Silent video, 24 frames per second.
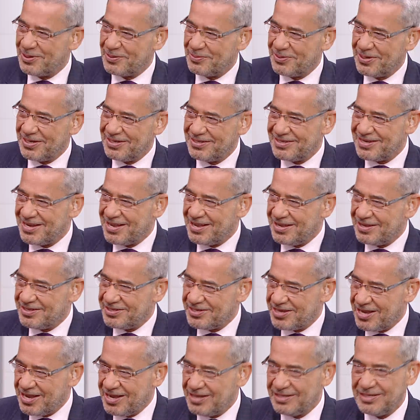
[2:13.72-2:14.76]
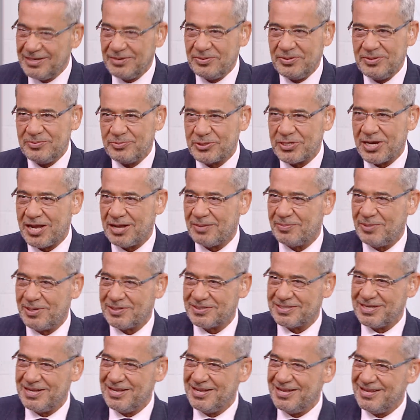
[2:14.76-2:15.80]
ما انت انت هاديه وهي مشاغبه
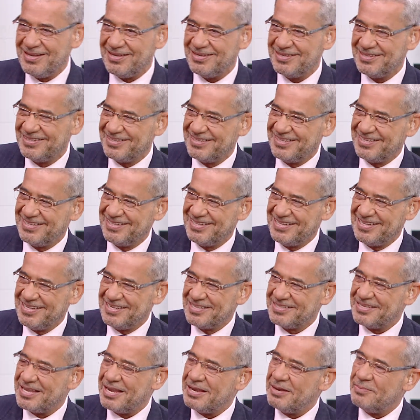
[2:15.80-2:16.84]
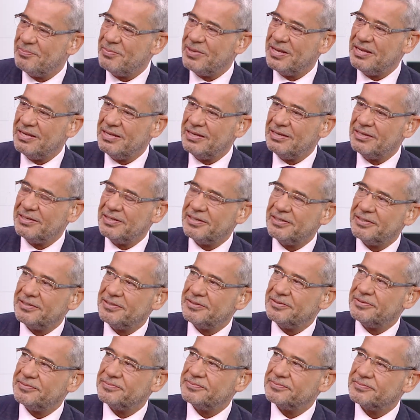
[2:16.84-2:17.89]
صح؟ طيب آه
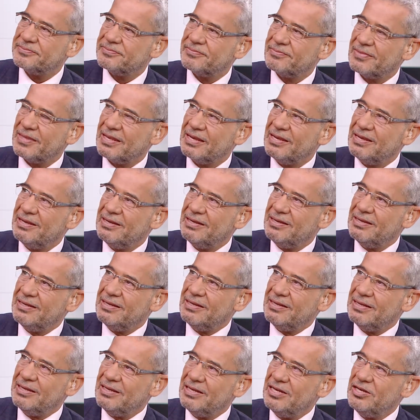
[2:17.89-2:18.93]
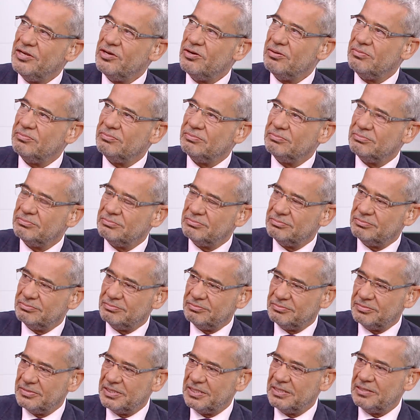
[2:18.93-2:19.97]
اليوم
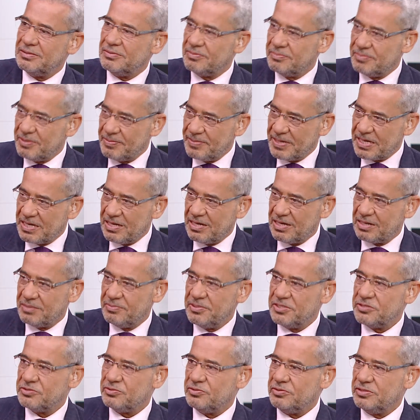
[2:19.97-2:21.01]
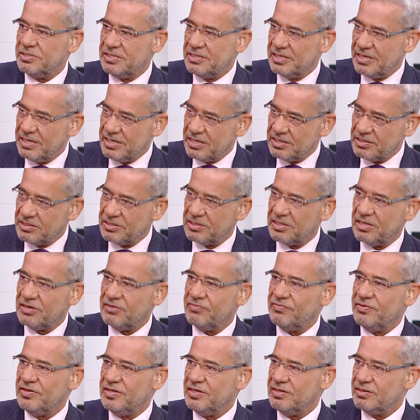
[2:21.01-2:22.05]
المملكة العربية السعودية هيئة
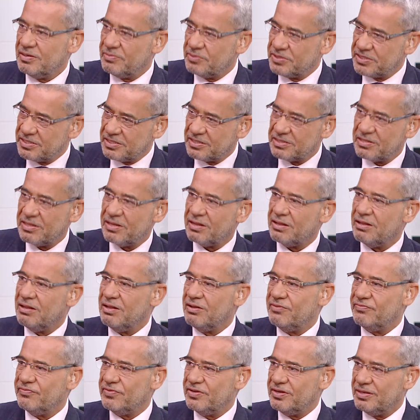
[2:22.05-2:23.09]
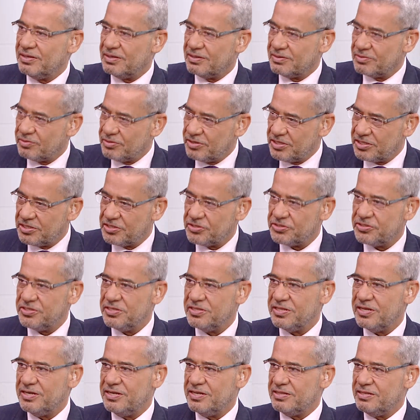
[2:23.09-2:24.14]
الترفيه وزارة الثقافة رؤية
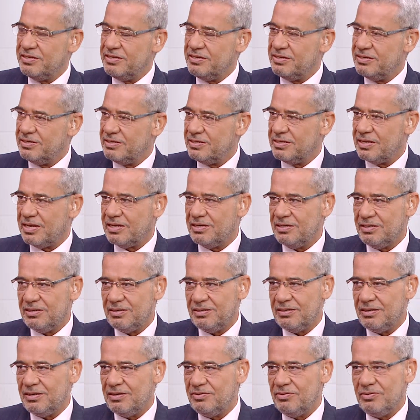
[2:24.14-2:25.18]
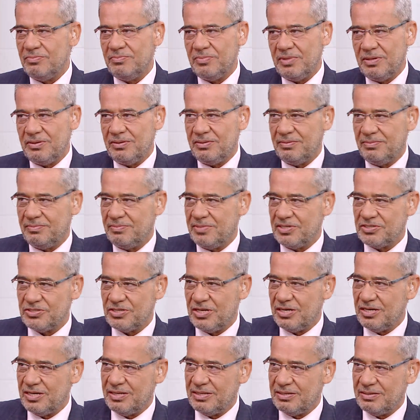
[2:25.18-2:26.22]
2030 يعني اليوم ما شاء
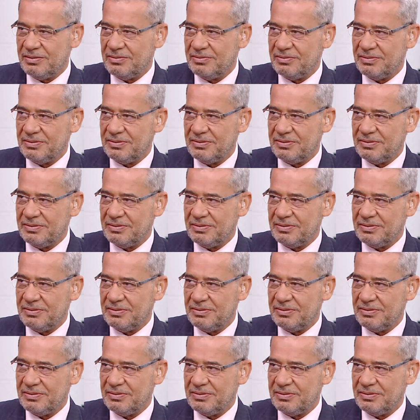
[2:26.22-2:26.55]
الله